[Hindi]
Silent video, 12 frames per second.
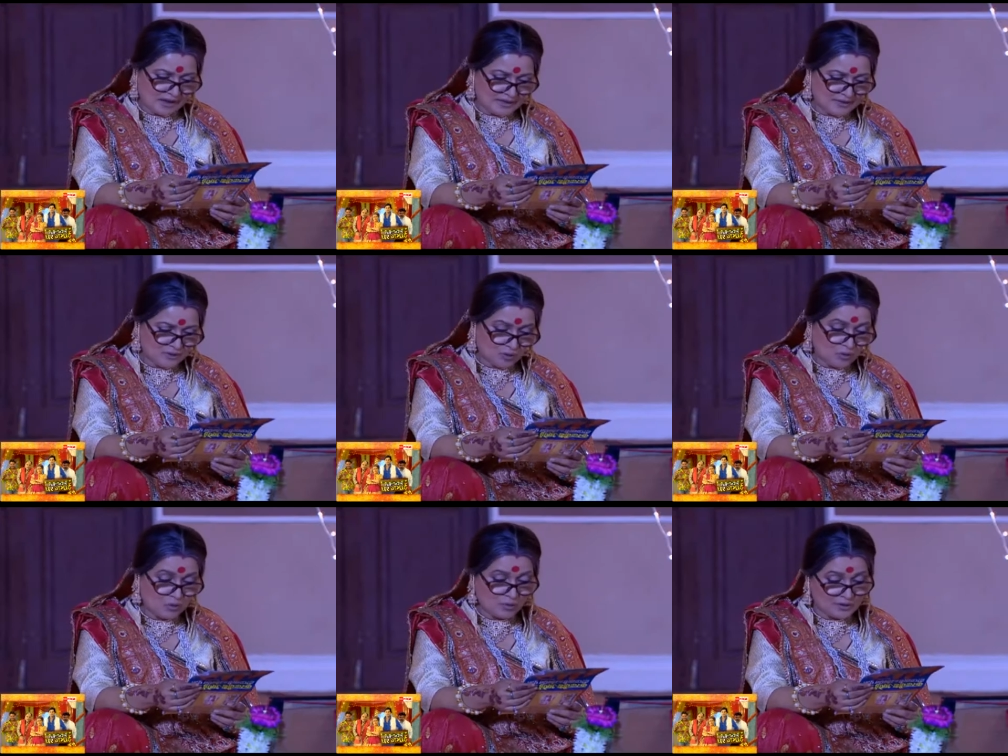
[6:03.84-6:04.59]
वाली को
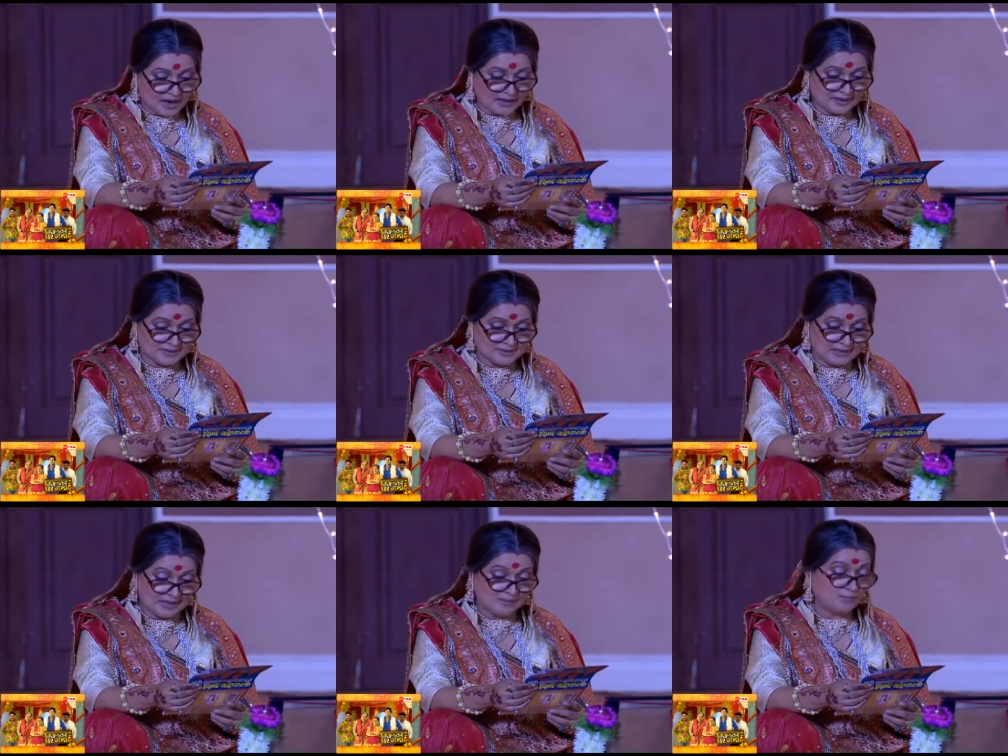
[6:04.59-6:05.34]
गुड़िया के
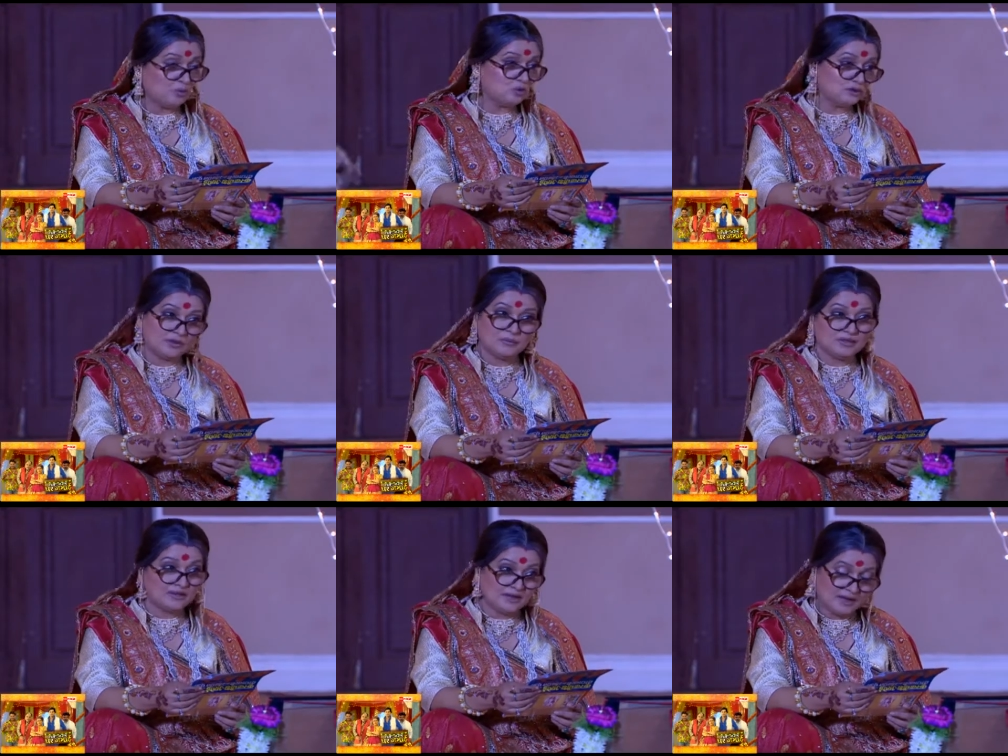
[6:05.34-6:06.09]
साथ बोलते
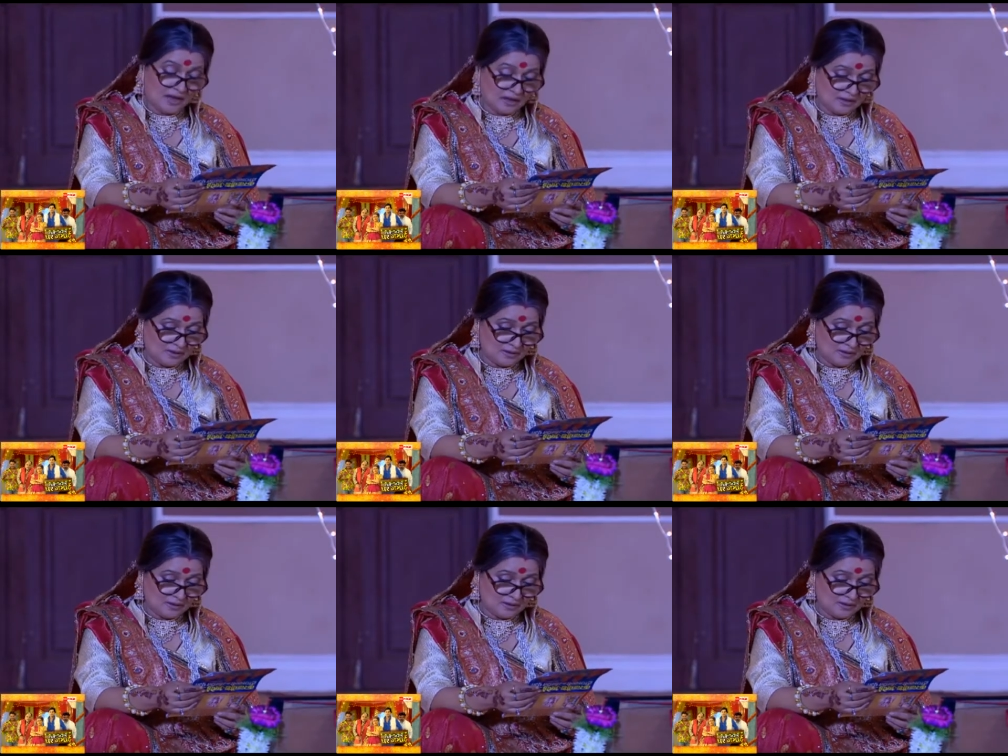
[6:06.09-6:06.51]
हुए देखा